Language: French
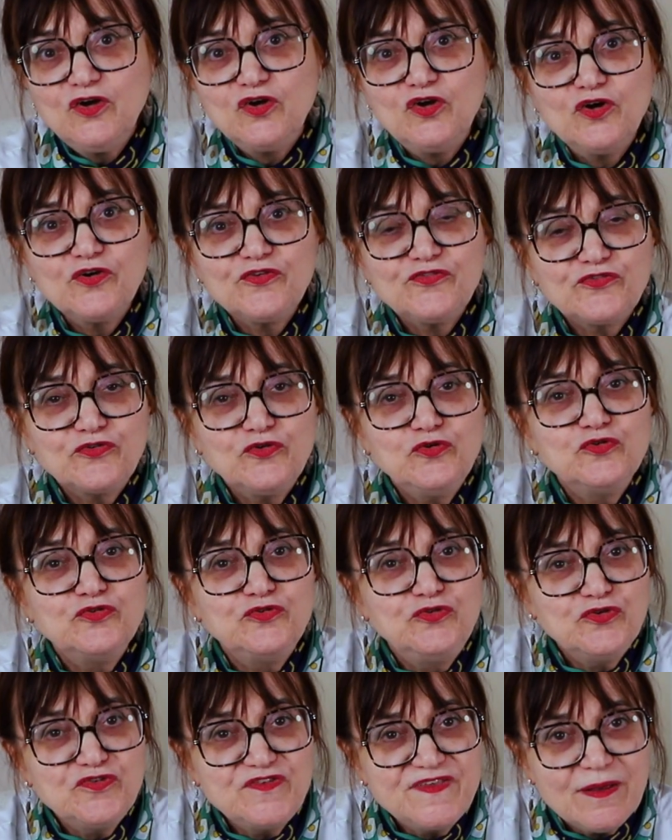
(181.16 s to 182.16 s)
Lorsque le
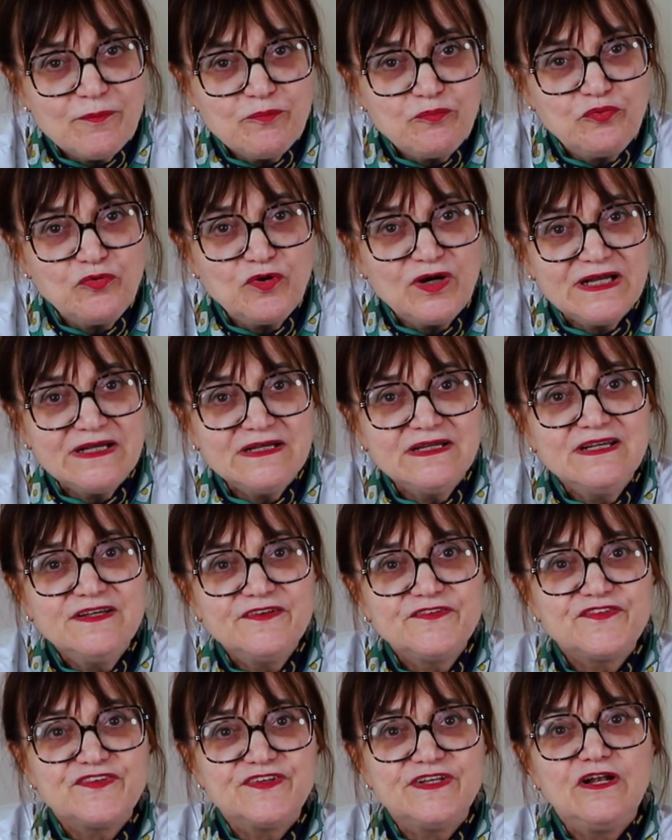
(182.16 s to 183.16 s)
deuxième point,
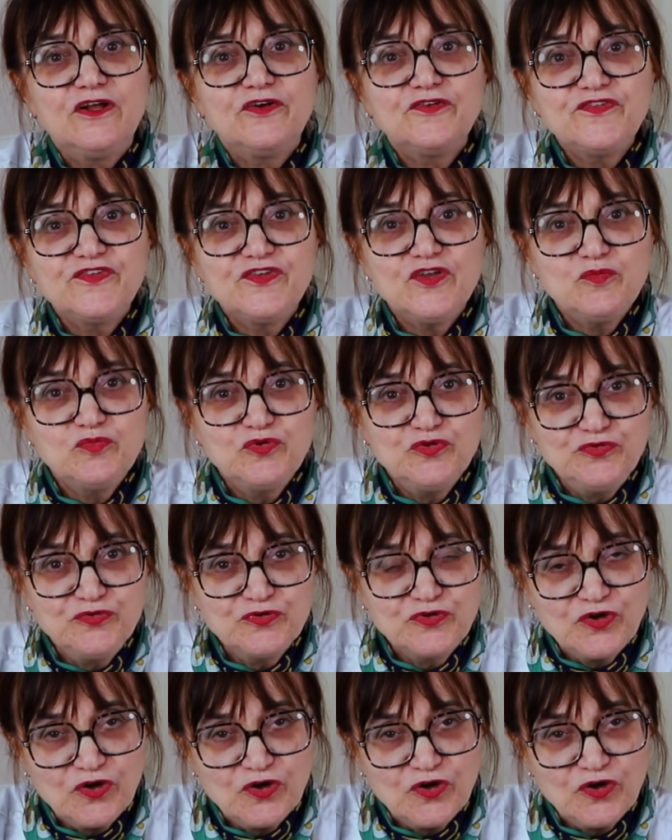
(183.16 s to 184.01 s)
c'est l'ensemble du